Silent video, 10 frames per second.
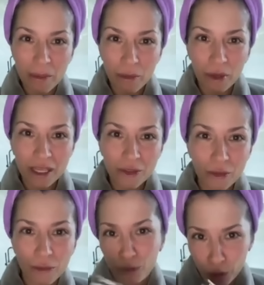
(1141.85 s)
porque es
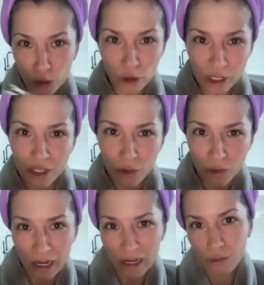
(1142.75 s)
dos cosas en
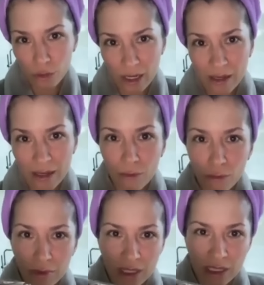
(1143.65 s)
una. O sea,
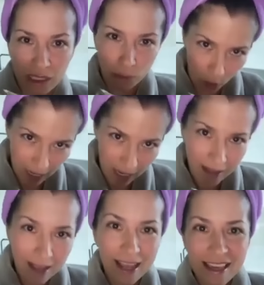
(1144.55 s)
es esponja
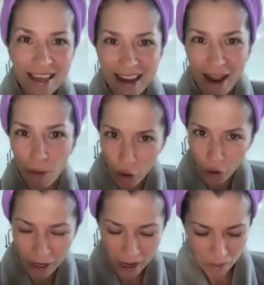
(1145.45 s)
y jabón.
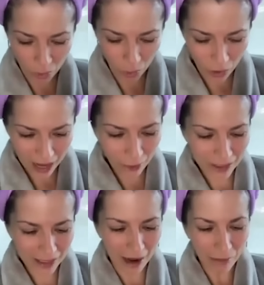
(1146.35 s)
Por un lado es
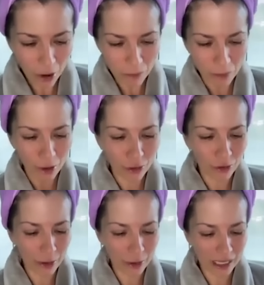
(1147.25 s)
jabón, por el otro
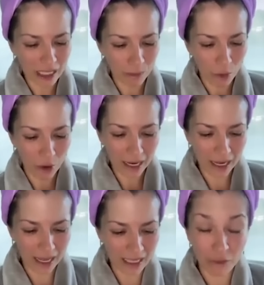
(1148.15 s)
lado es la esponja
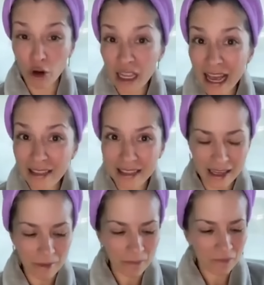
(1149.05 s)
exfoliante.
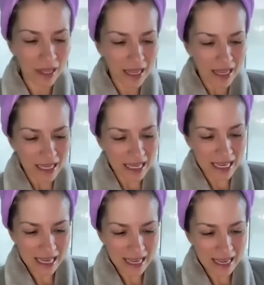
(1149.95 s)
Y
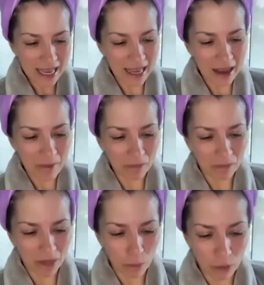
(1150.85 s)

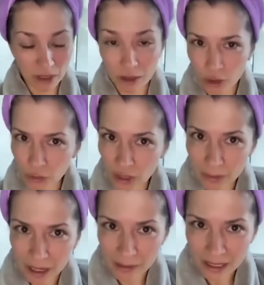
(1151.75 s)
em, pues creo que es una
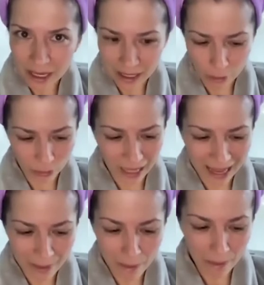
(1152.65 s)
maravilla. Hay
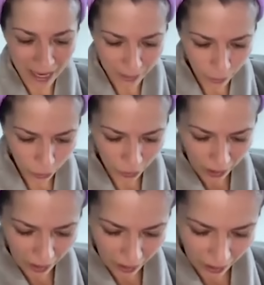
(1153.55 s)
varios
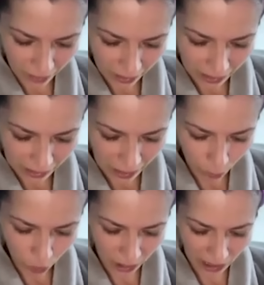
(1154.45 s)
eh, diferentes
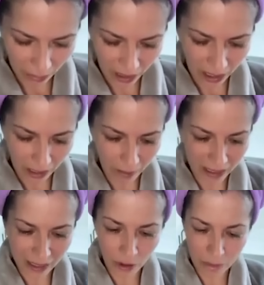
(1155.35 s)
tipos. El que me
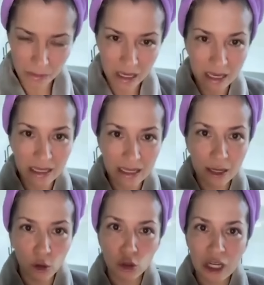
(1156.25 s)
mandaron a mí es el de
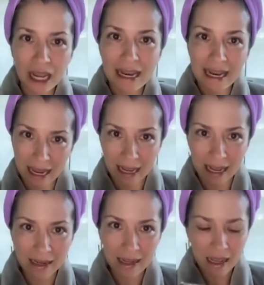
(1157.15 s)
concha nácar,
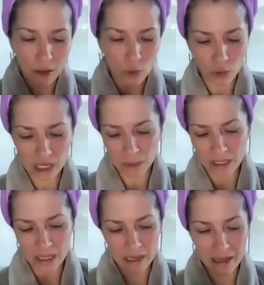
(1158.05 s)
cuya
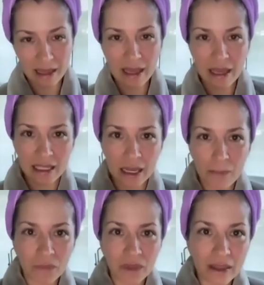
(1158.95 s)
especialidad es
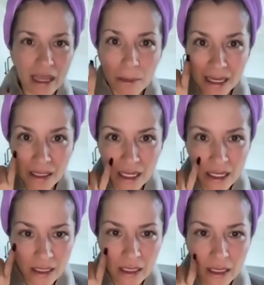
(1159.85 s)
quitar manchas
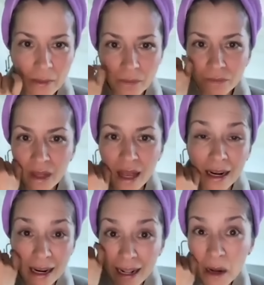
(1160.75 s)
y mm,
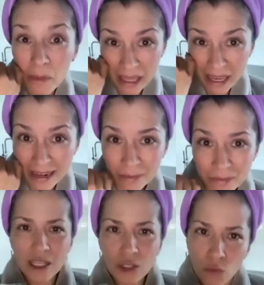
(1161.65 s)
aclarar la piel.
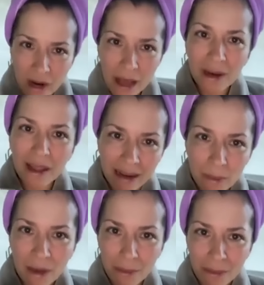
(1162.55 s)
Una verdadera
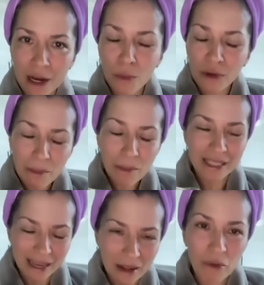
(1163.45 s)
maravilla. Lo voy a empezar
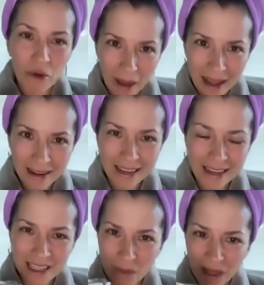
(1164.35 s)
a probar y les
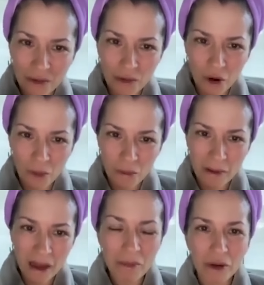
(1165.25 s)
platico cómo me va,
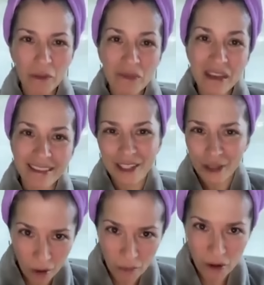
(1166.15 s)
pero mientras yo lo
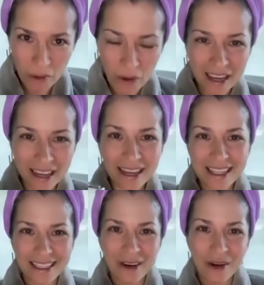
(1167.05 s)
pruebo, aquí les
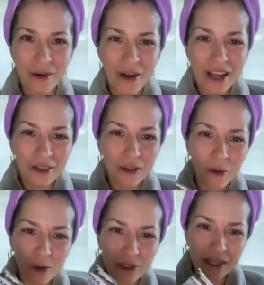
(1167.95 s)
dejo todos
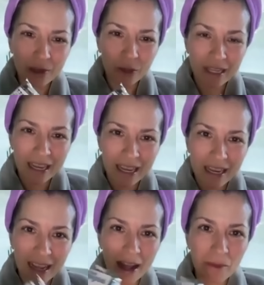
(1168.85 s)
los datos de
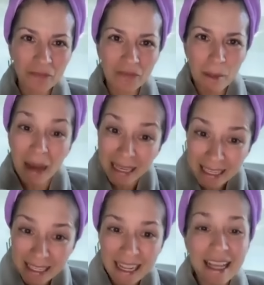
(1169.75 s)
la
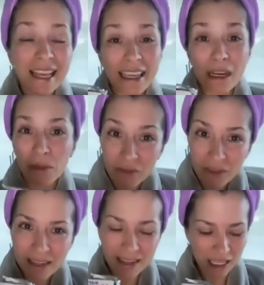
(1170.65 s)
página, el perfil
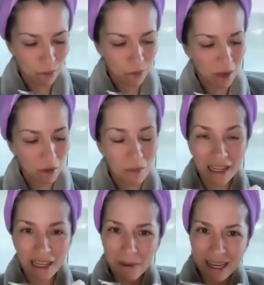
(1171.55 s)
del esponjabón para que
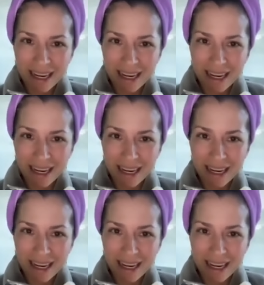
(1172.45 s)
vayan a